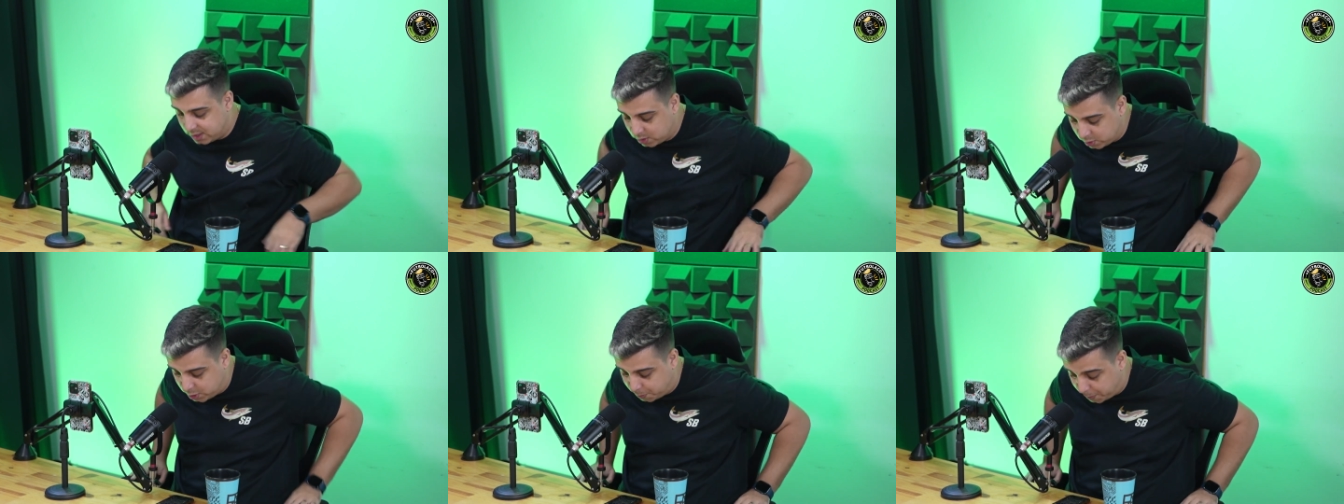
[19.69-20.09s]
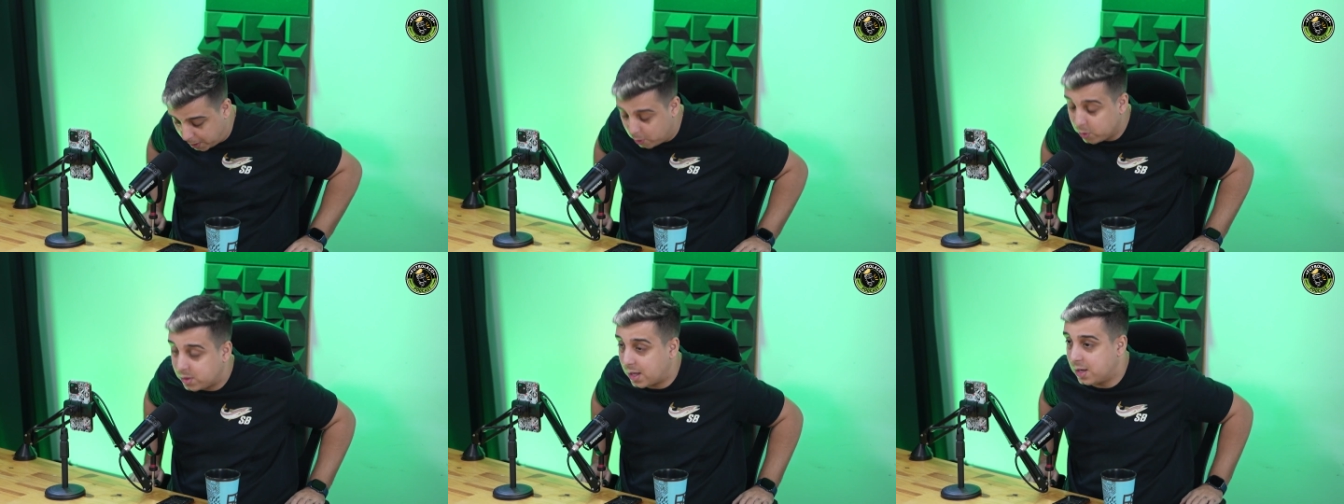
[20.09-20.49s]
eu te
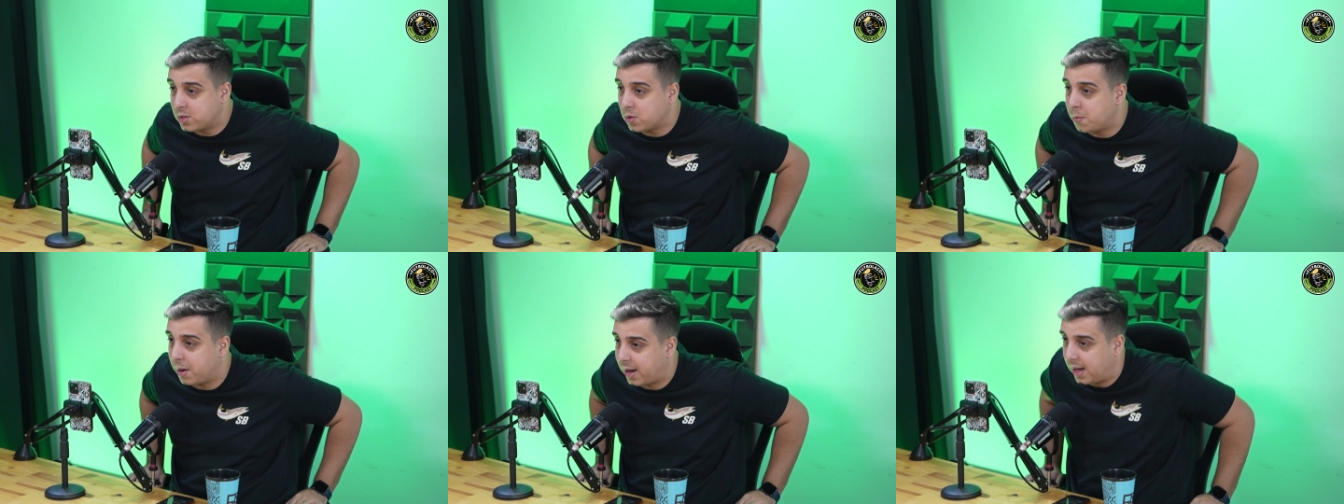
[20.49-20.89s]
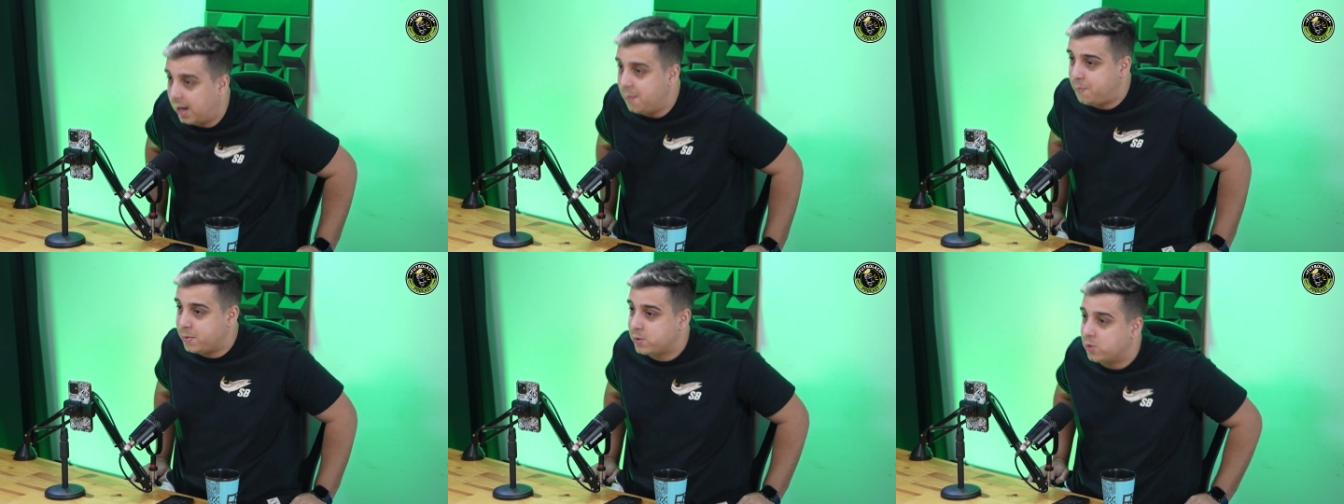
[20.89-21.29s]
perguntei sobre aquele
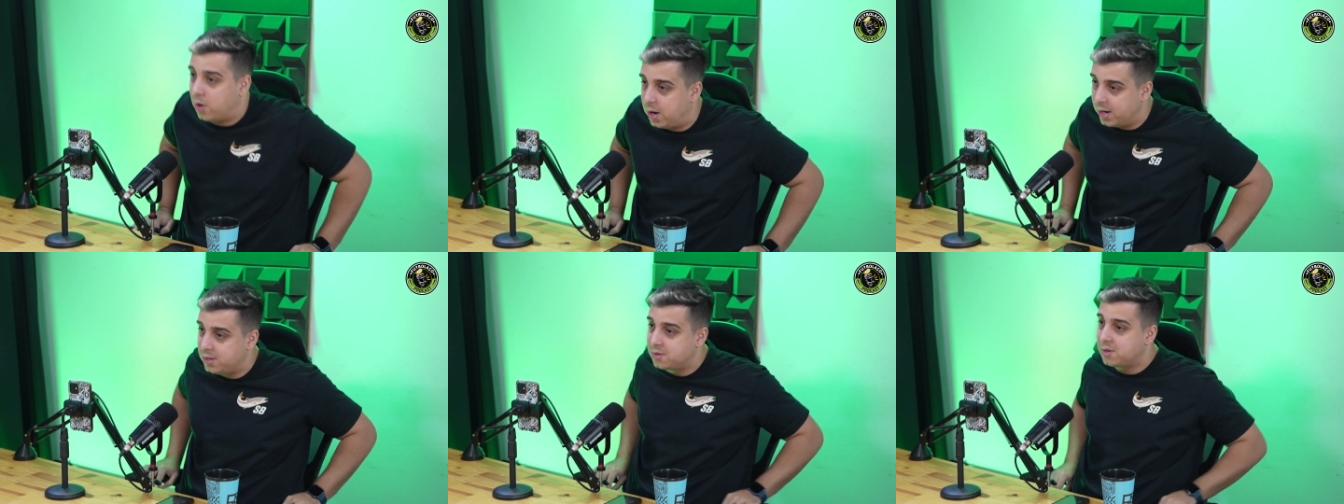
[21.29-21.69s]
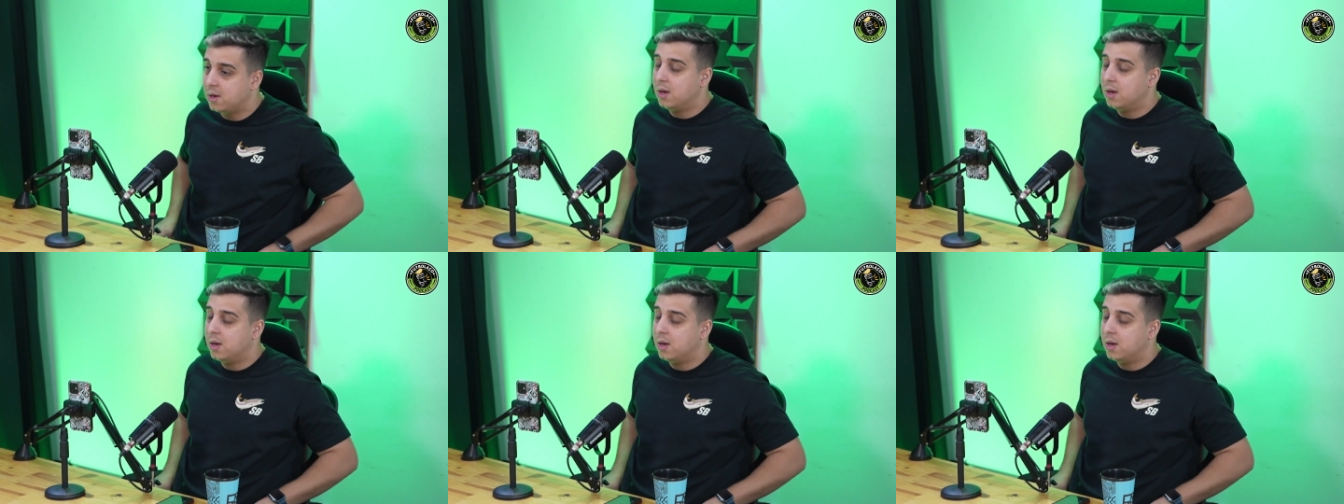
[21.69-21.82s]
episódio,